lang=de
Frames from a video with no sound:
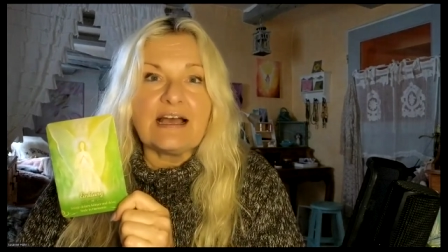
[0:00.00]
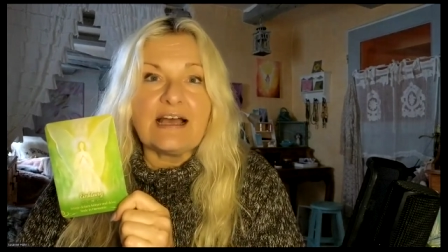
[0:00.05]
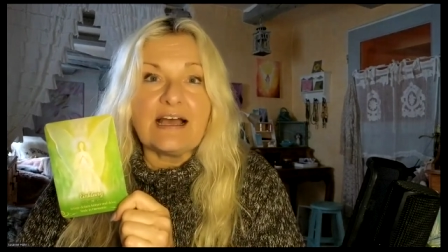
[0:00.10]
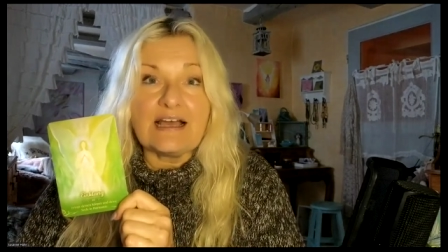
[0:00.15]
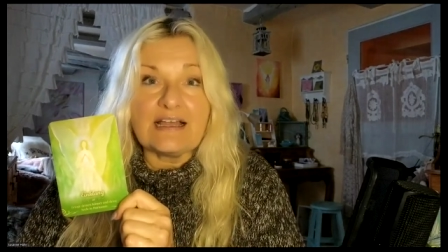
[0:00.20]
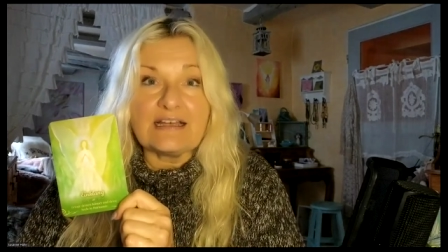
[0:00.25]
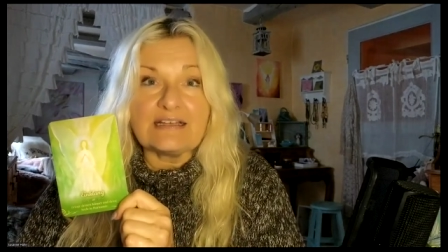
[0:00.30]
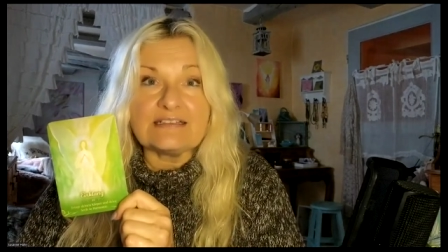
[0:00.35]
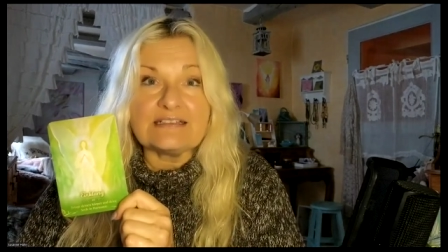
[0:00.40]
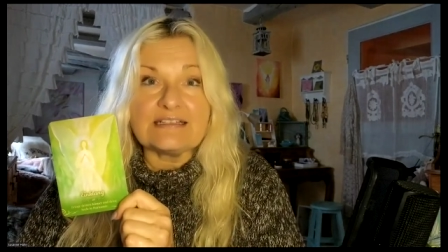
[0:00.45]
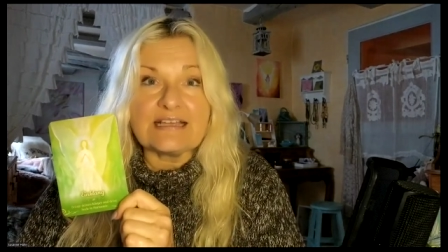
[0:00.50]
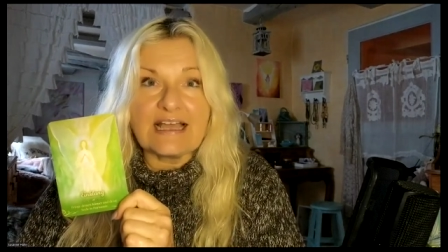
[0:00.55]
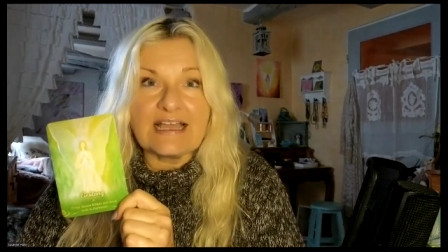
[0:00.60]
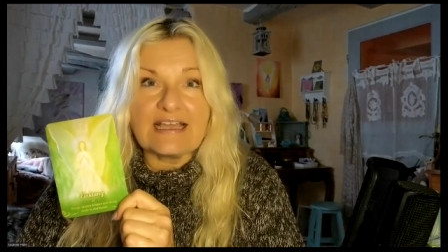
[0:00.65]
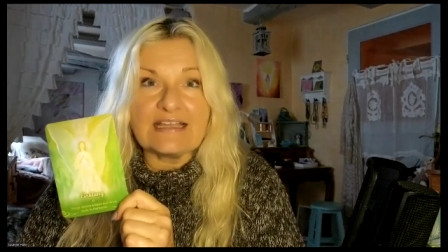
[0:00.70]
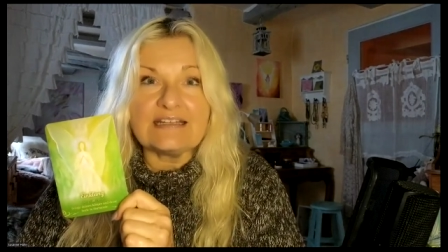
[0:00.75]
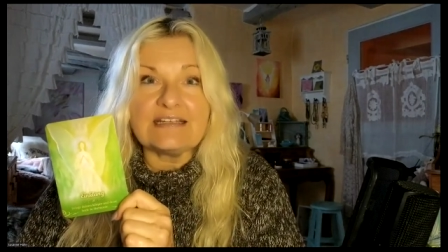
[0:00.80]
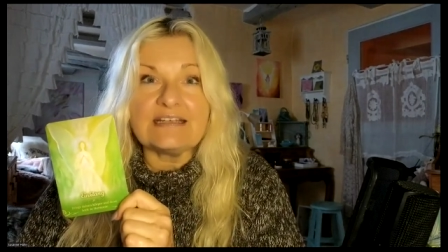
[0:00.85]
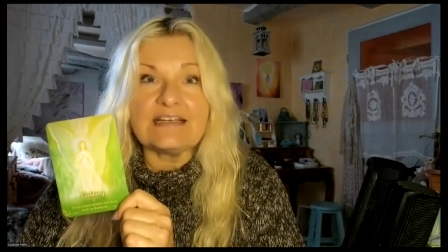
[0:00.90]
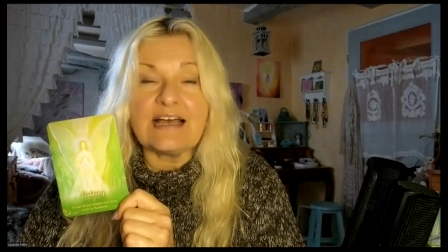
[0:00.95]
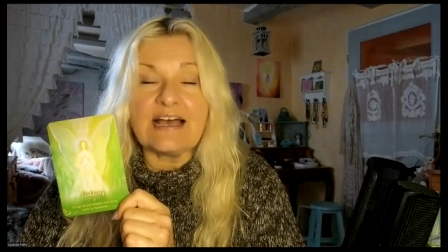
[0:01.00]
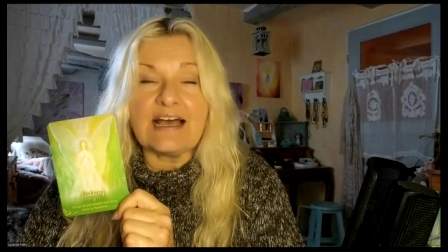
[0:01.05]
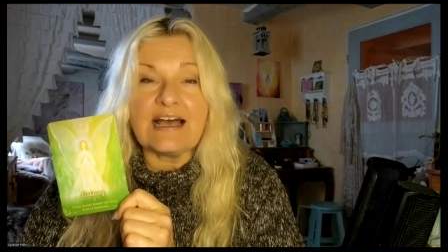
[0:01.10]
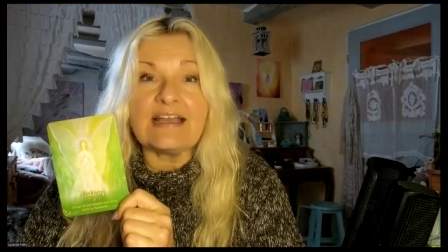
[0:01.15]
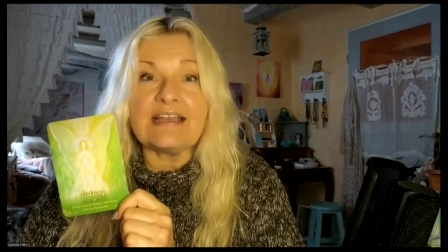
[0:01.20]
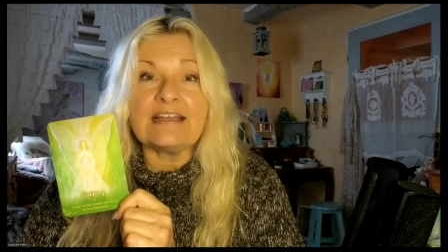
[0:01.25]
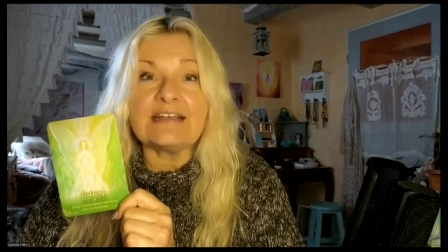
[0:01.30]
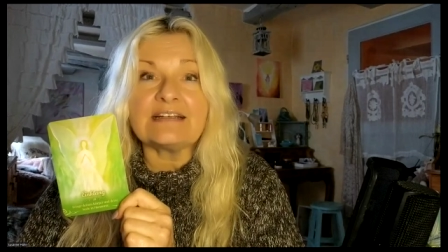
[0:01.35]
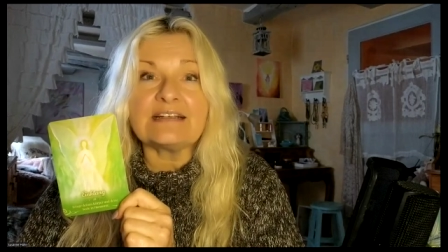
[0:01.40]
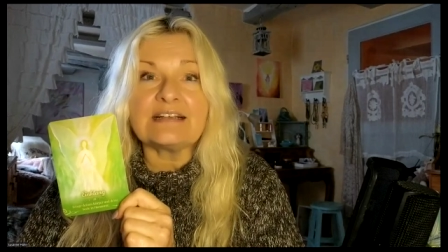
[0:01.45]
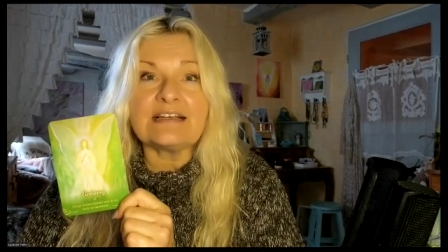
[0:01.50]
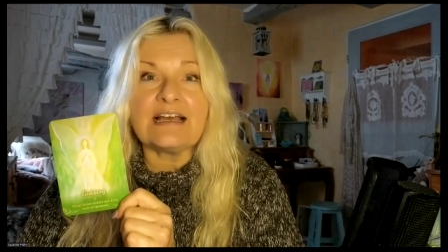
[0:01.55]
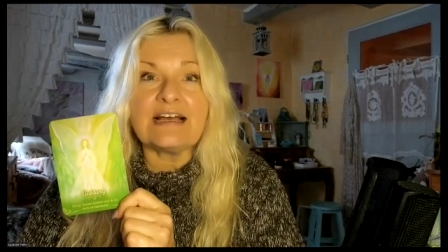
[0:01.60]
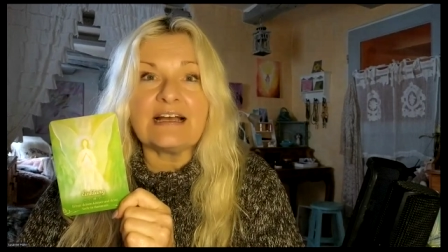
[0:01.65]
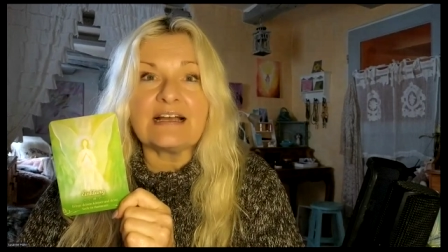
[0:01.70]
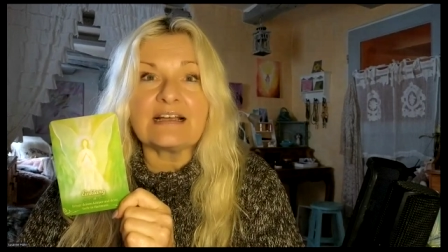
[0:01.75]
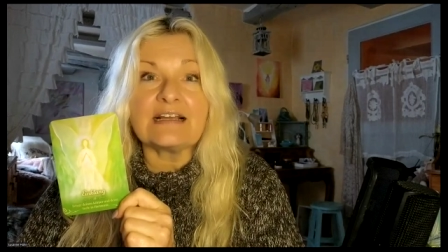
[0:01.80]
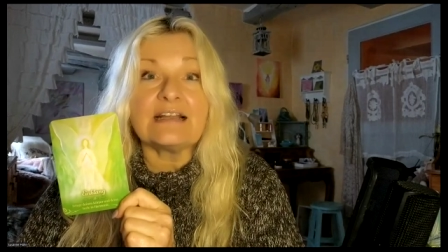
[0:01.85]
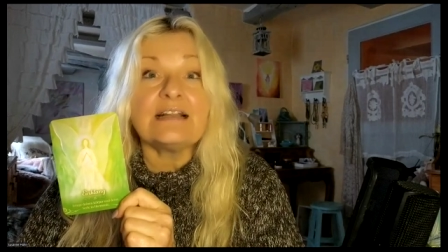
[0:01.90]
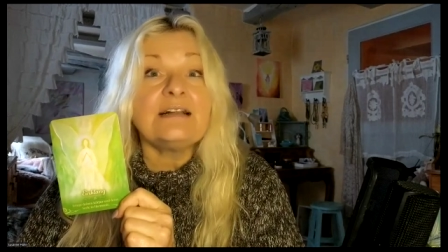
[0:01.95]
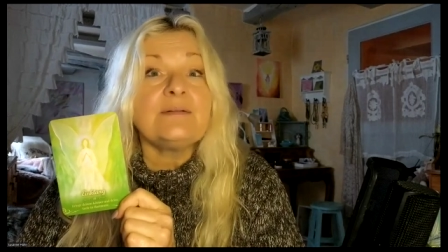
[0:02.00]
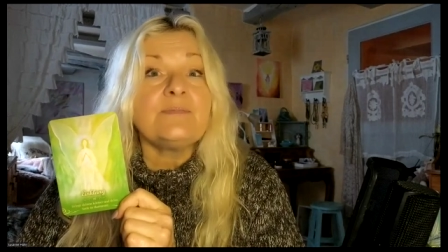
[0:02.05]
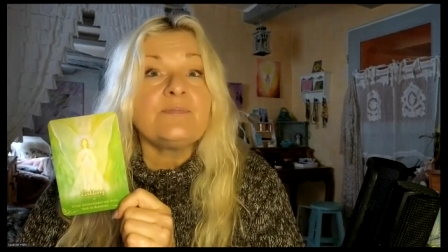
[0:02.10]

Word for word: an deinen Einklang